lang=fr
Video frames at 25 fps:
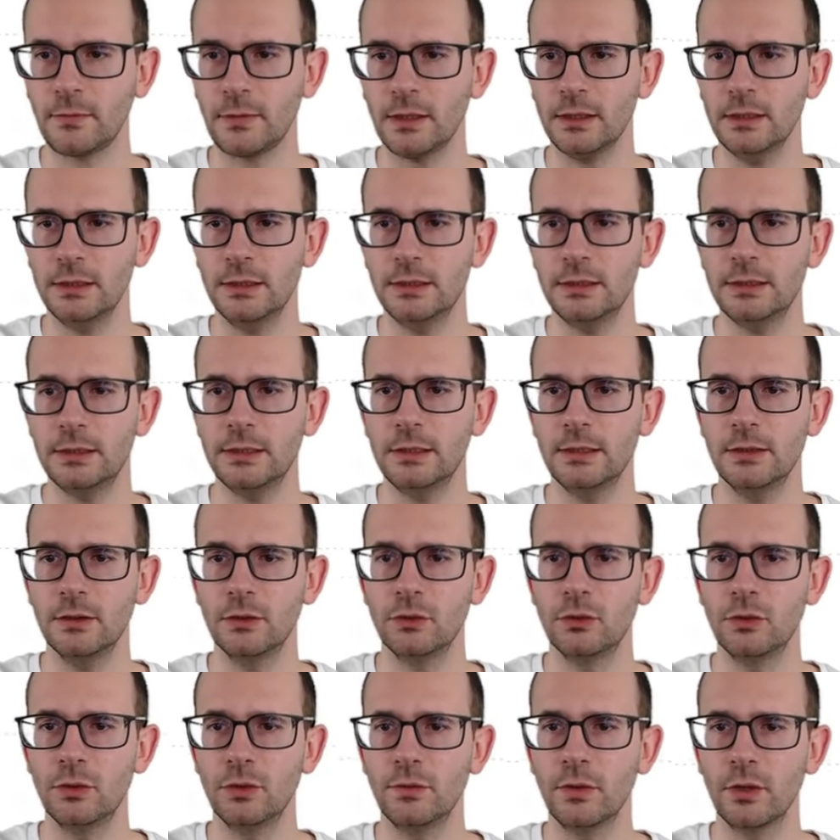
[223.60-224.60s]
ici
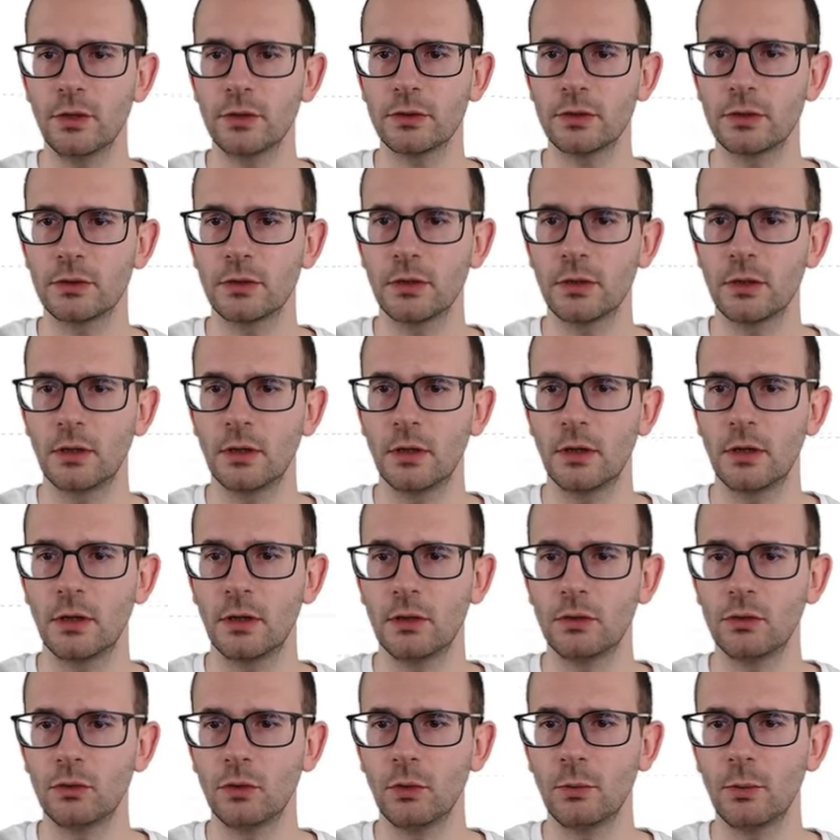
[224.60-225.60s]
de vente
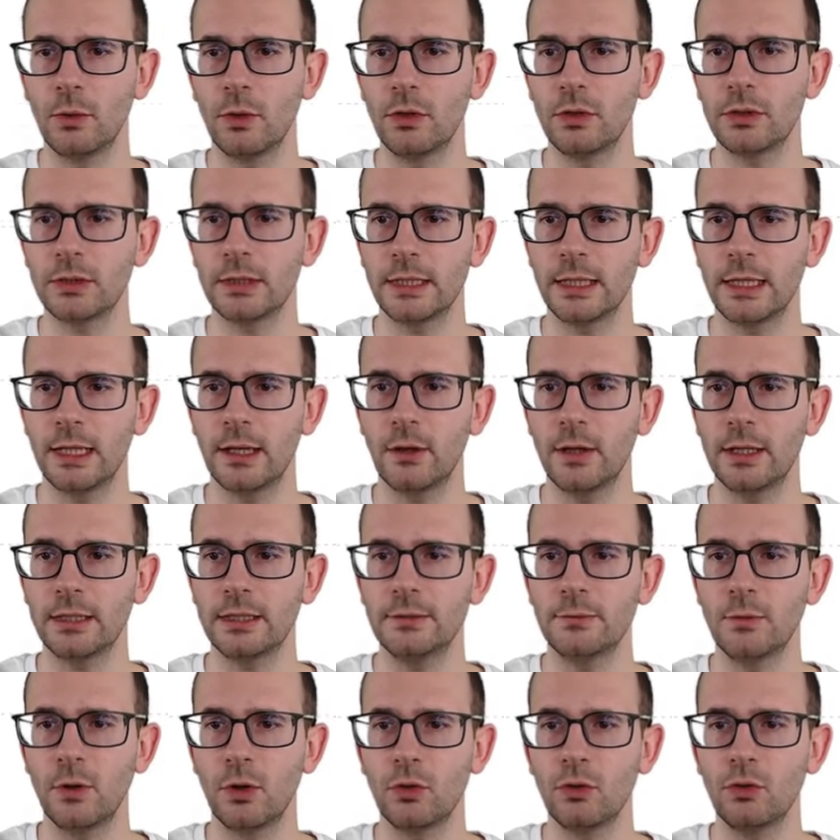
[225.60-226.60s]
nombreuses et
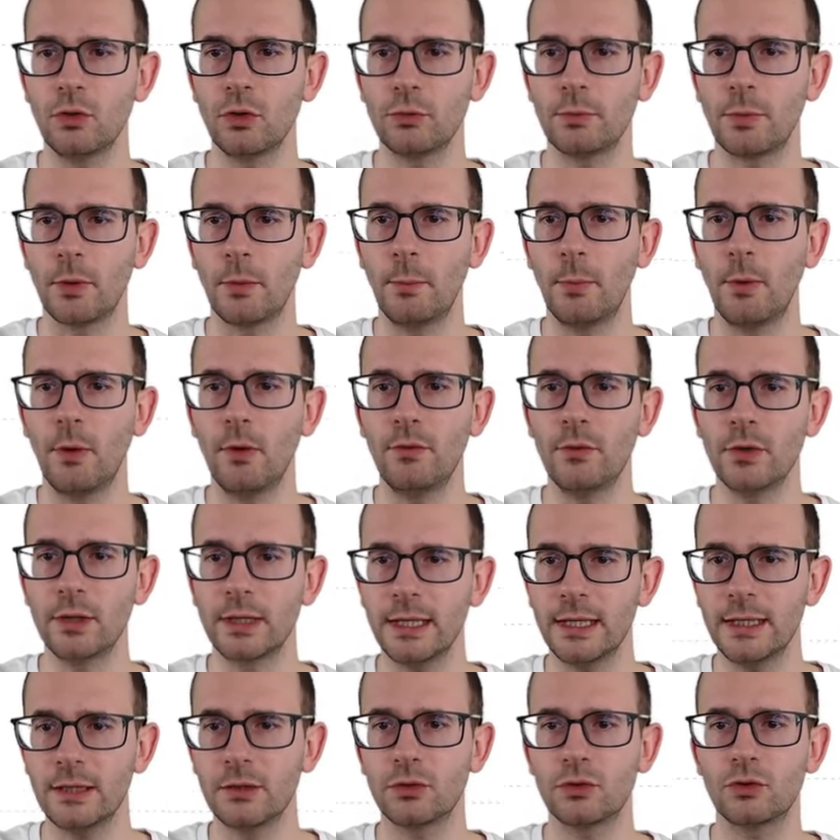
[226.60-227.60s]
relativement lourdes pour
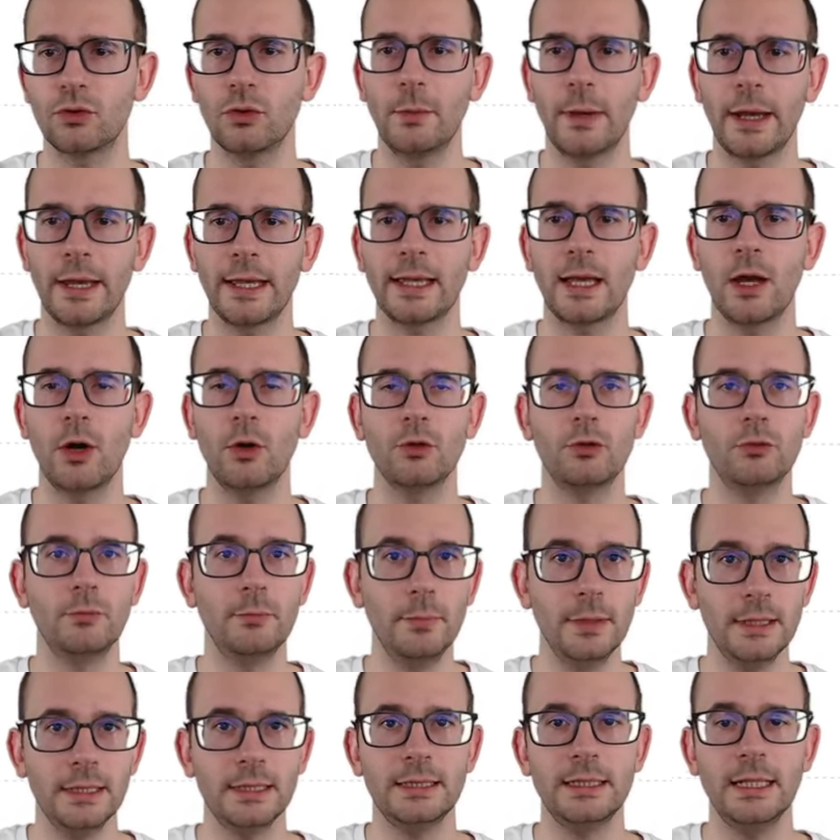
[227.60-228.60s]
provoquer ce breakout
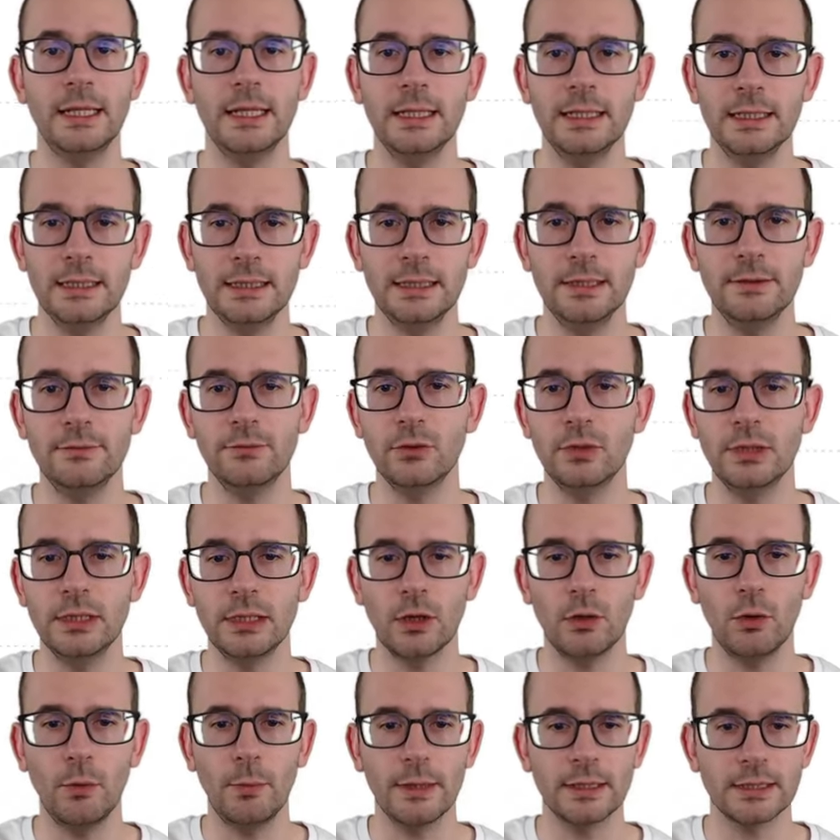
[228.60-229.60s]
baissier ici,
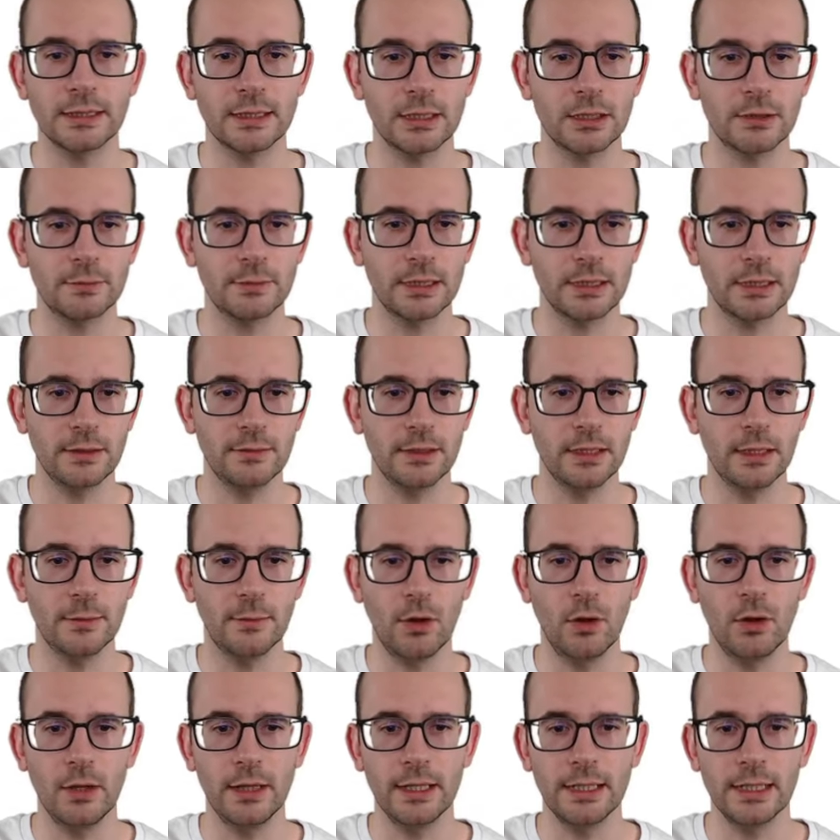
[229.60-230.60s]
venir au passage bien
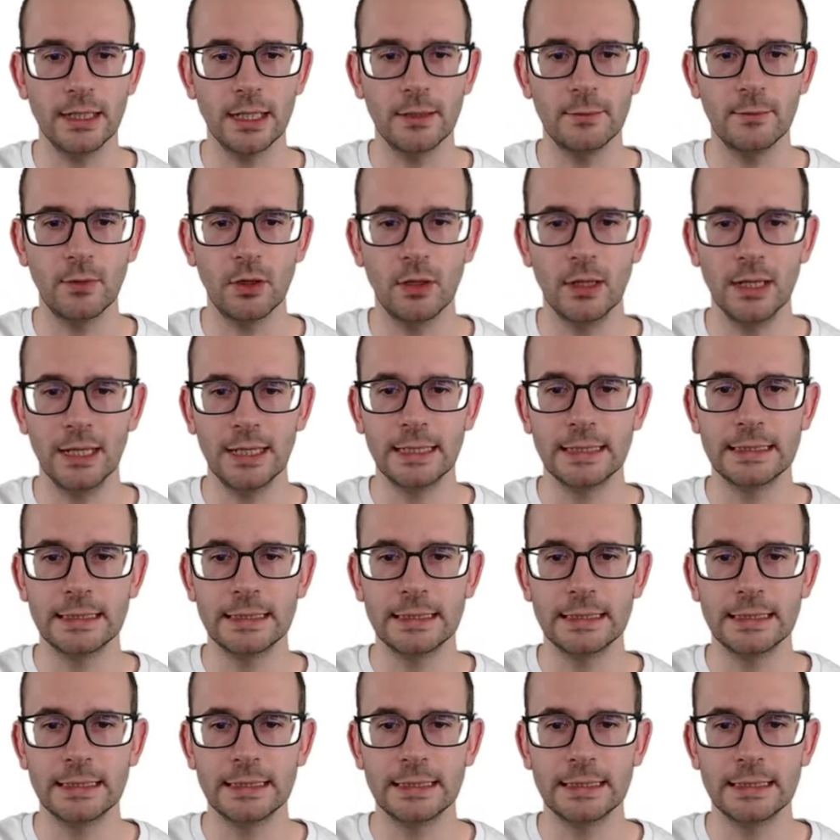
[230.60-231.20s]
évidemment également